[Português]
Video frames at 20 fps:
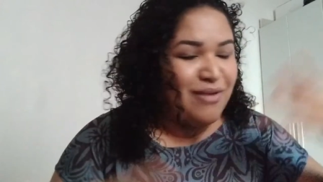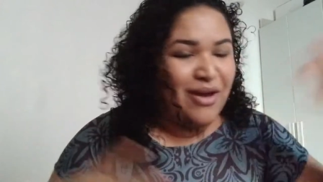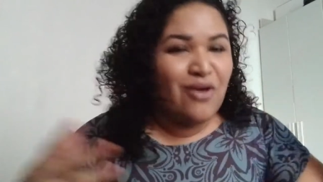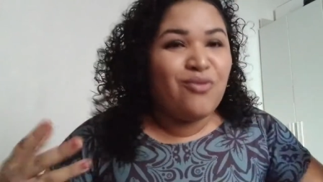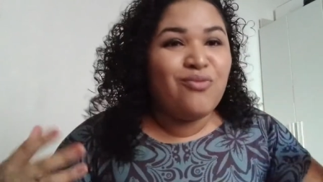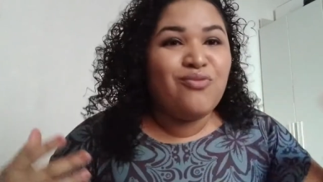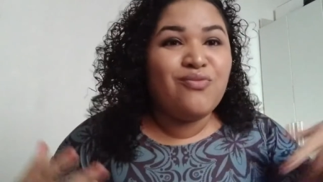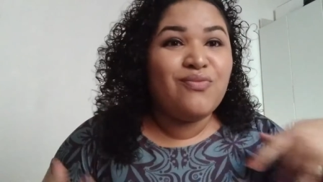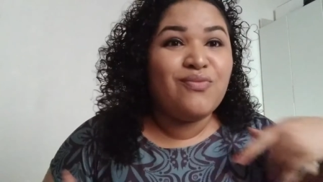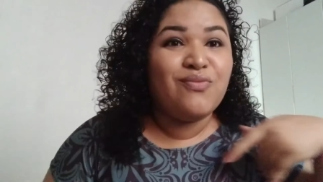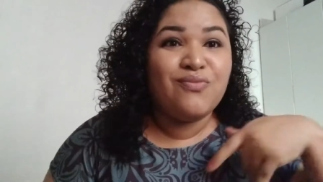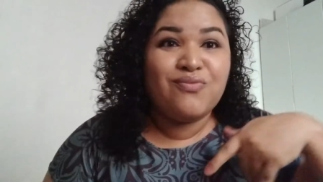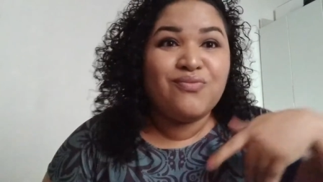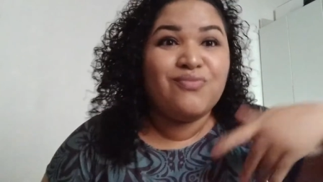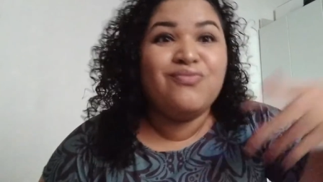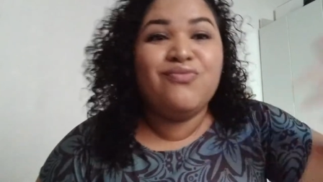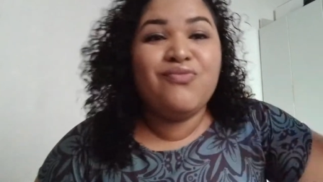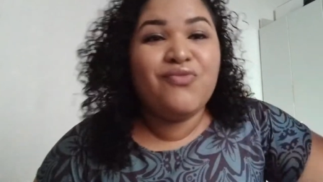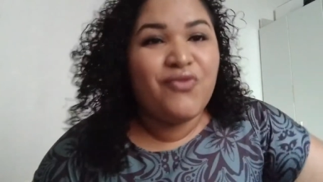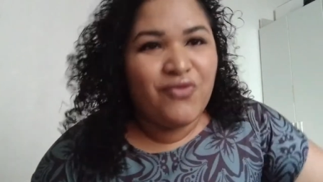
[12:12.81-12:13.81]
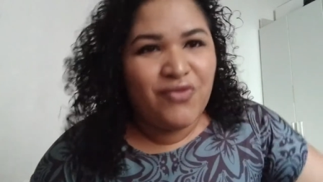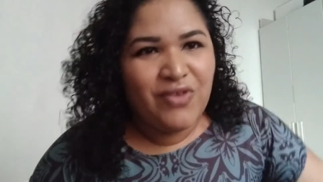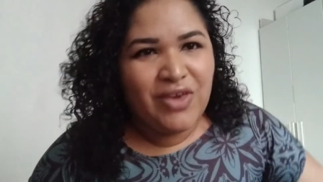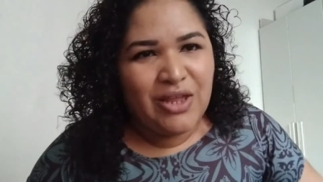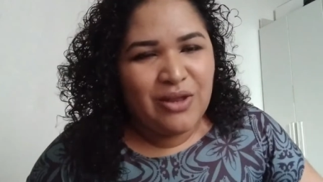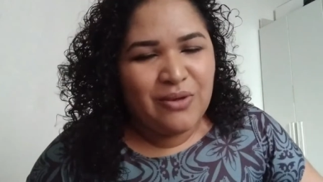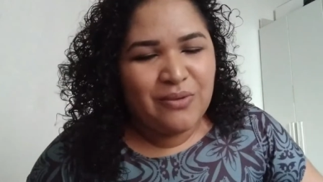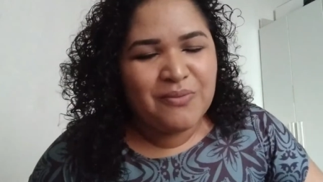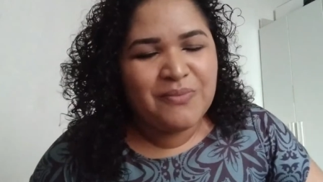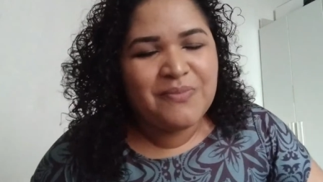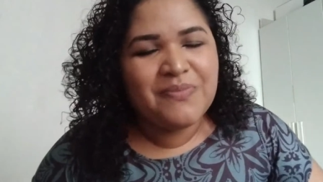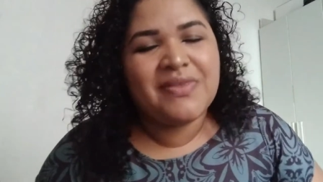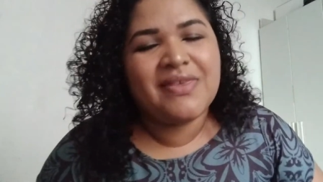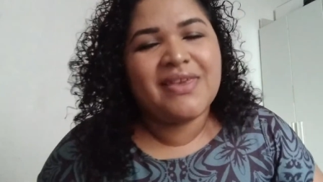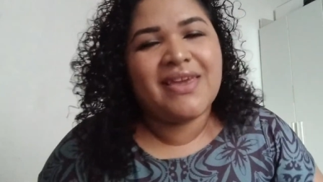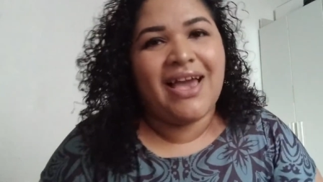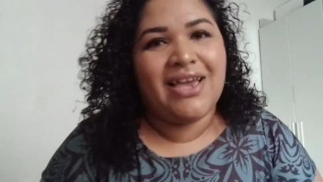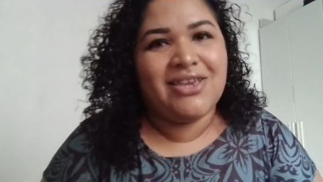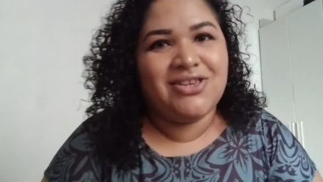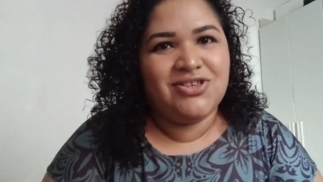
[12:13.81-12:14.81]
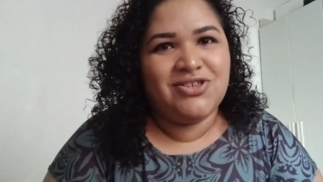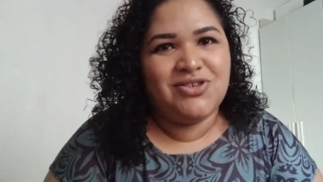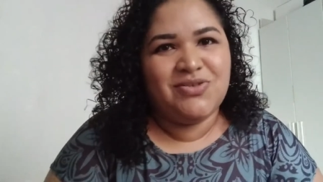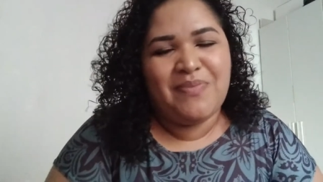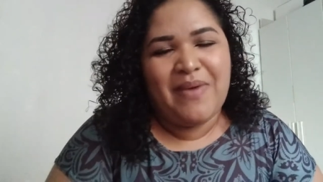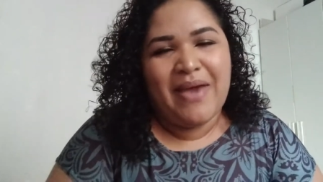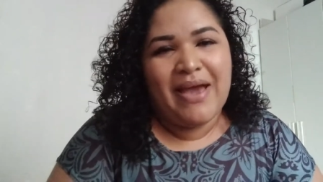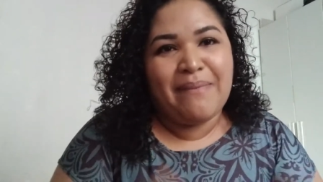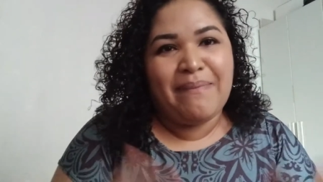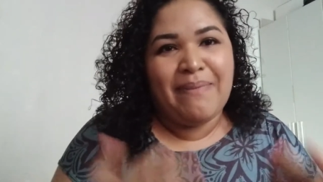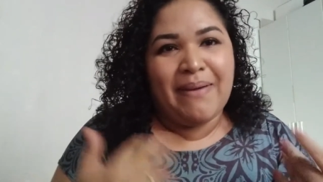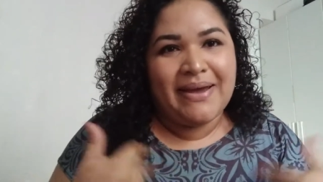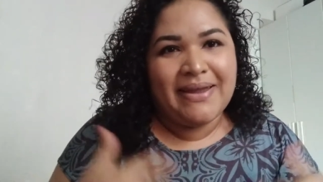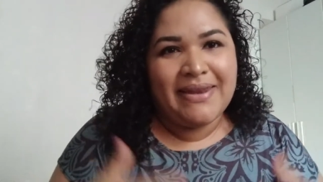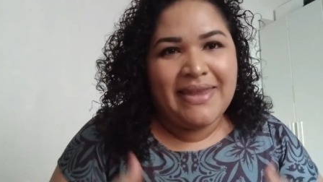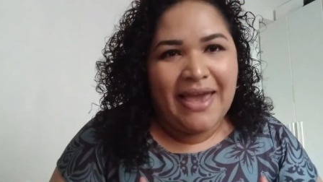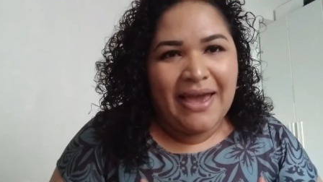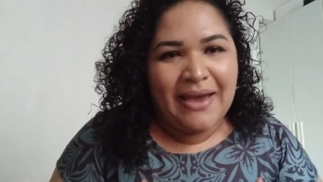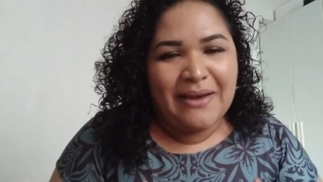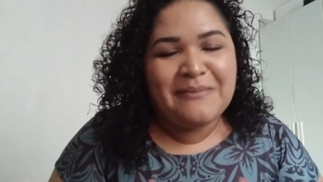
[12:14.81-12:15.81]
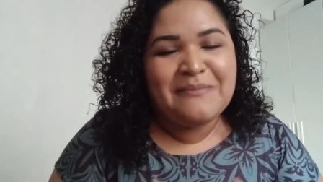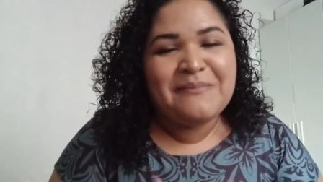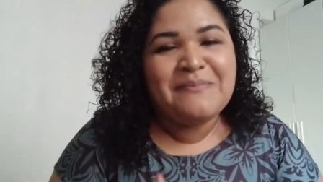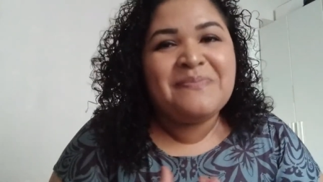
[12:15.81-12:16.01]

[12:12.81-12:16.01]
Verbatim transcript: É um, um filho que a gente pega para criar.